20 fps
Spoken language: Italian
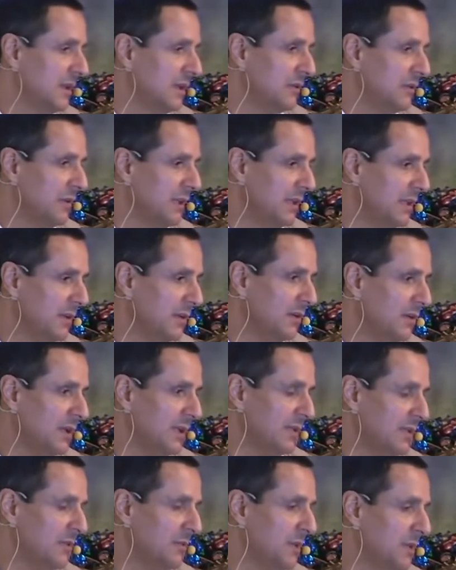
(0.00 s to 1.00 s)
Quindi
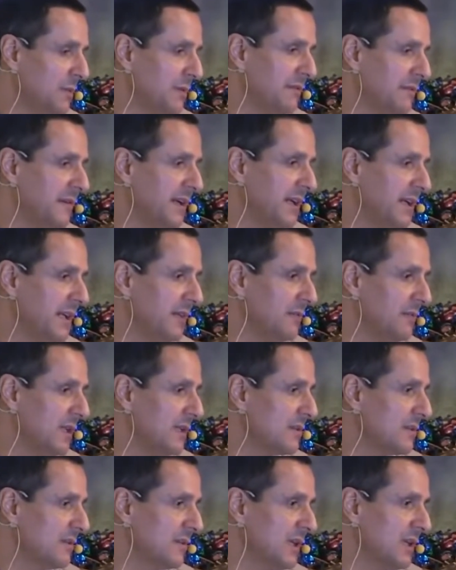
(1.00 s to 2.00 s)
noi dobbiamo fare una
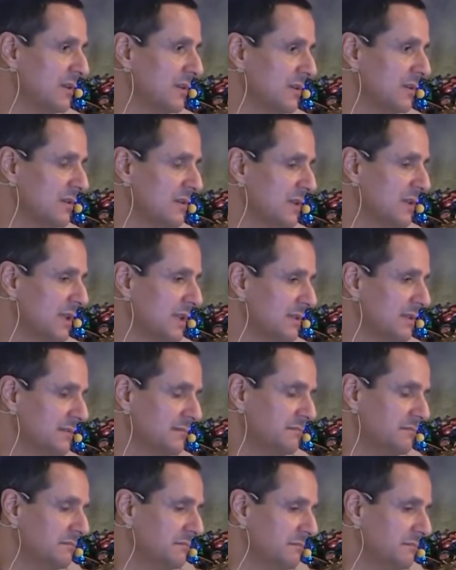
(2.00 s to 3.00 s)
sola cosa,
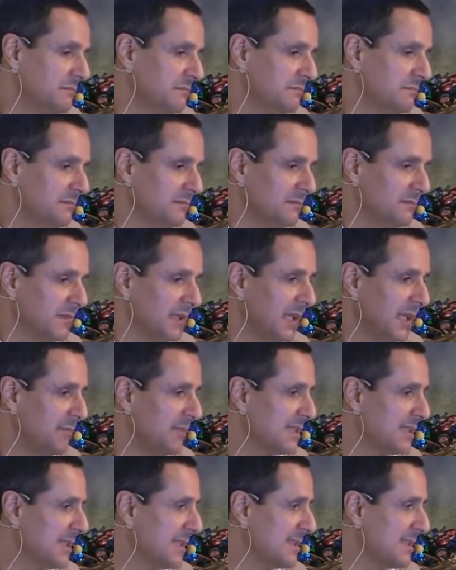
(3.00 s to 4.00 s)
che è
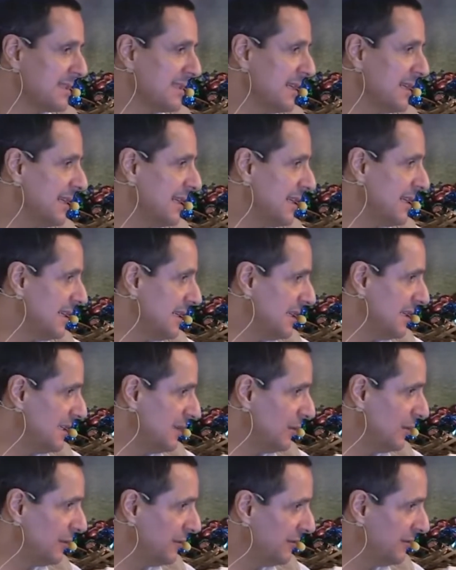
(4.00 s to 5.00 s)

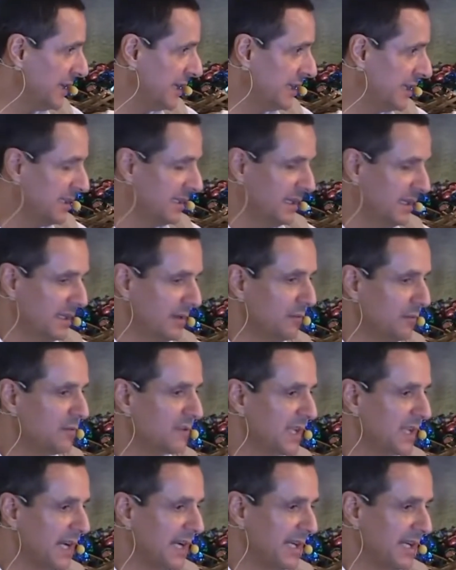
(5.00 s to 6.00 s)
abbastanza ovvia,
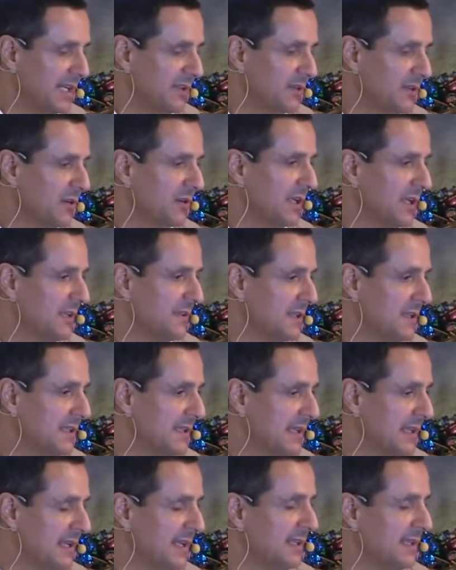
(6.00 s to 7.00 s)
usare ciò che il,
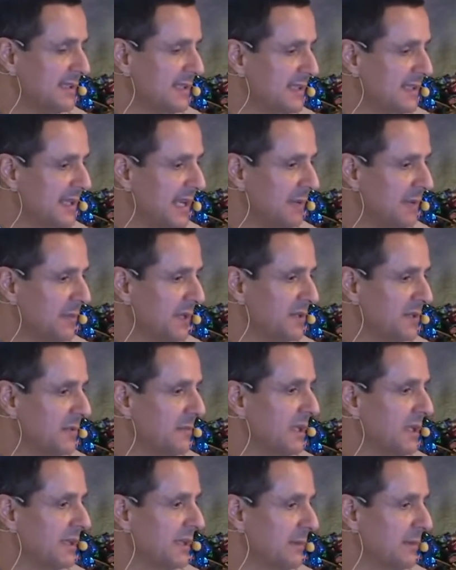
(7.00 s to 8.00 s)
il sistema ci
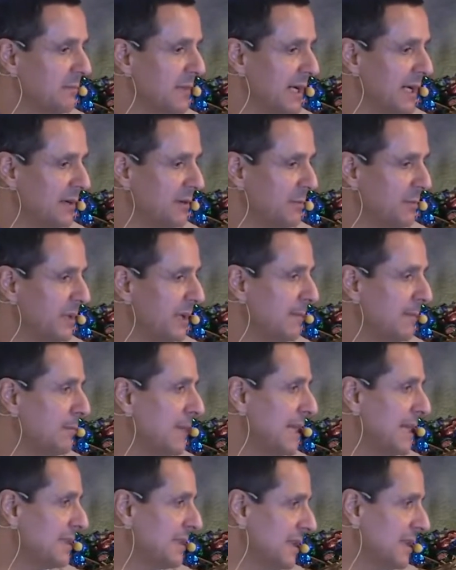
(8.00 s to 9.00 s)
mette in mano per
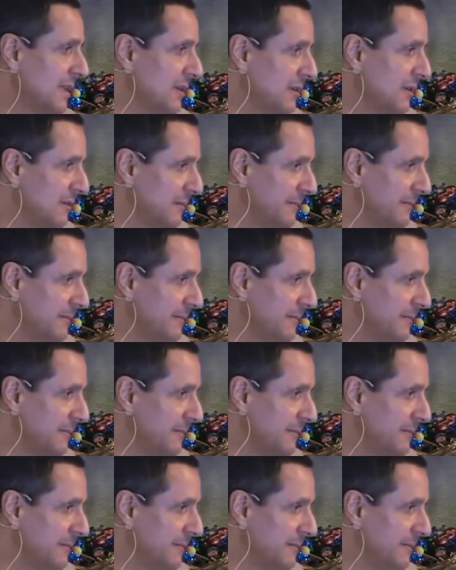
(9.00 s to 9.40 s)
abbatterlo.